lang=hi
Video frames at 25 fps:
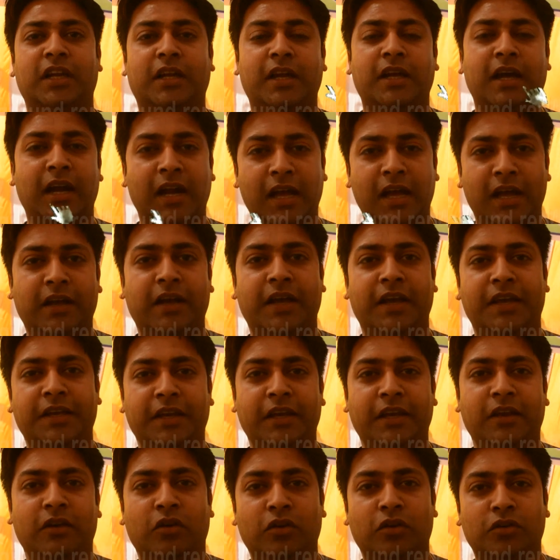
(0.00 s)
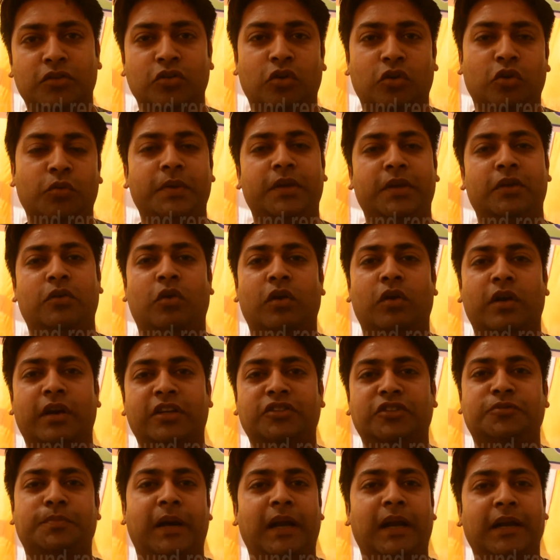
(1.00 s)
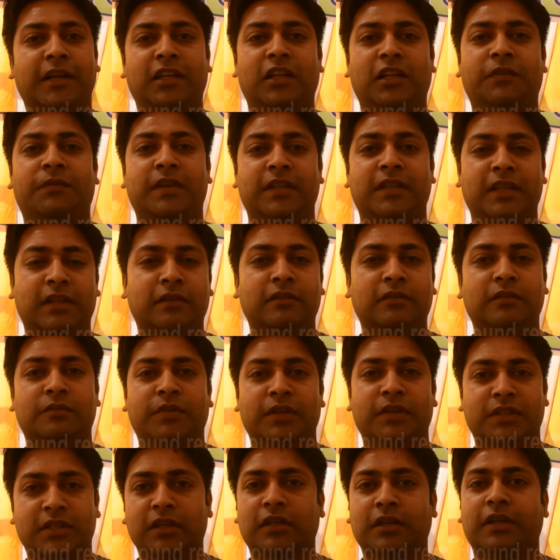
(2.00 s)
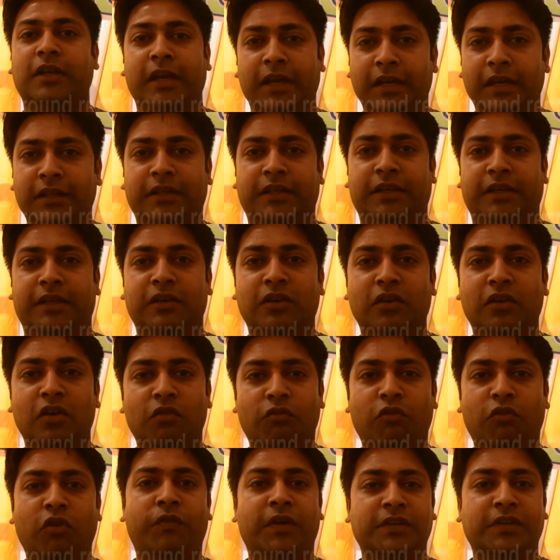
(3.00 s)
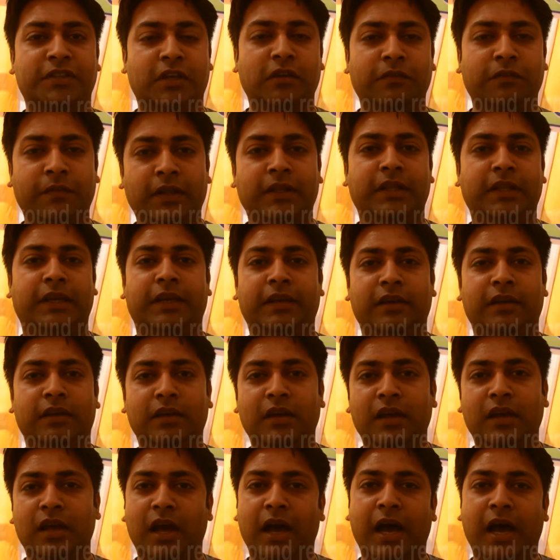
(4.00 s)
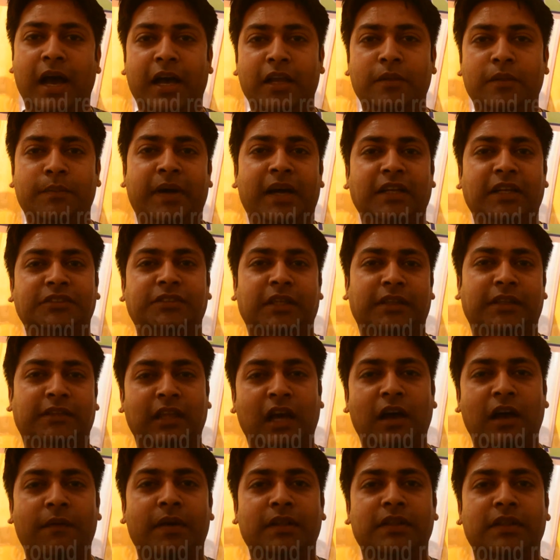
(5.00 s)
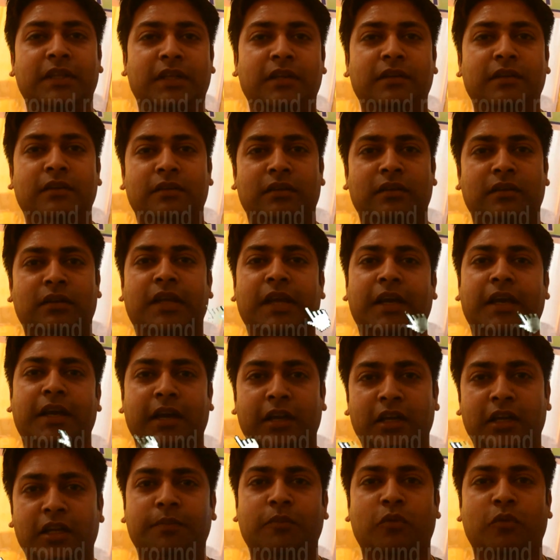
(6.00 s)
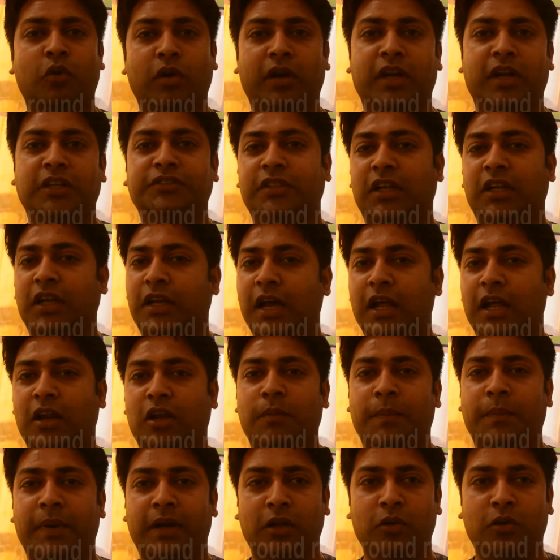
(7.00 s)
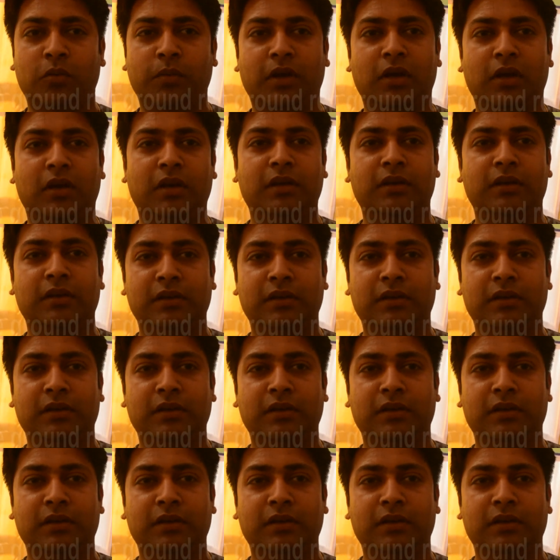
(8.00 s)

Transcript: सरकार आ गई है और जो भी कांग्रेस पार्टी ने वचन वचन कहे थे वो वचनबद्ध है आज मार्च सत्तावन दिन के करीब कांग्रेस सरकार का बने हुए